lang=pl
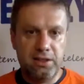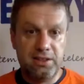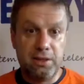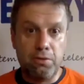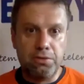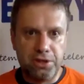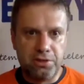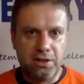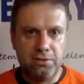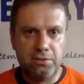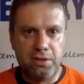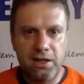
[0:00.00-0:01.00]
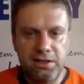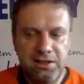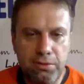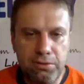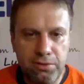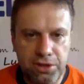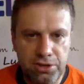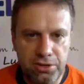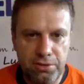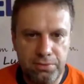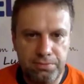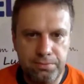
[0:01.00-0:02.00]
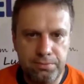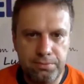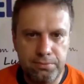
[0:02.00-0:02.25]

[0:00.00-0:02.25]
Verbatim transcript: z całą, siecią, e, z całą tą siecią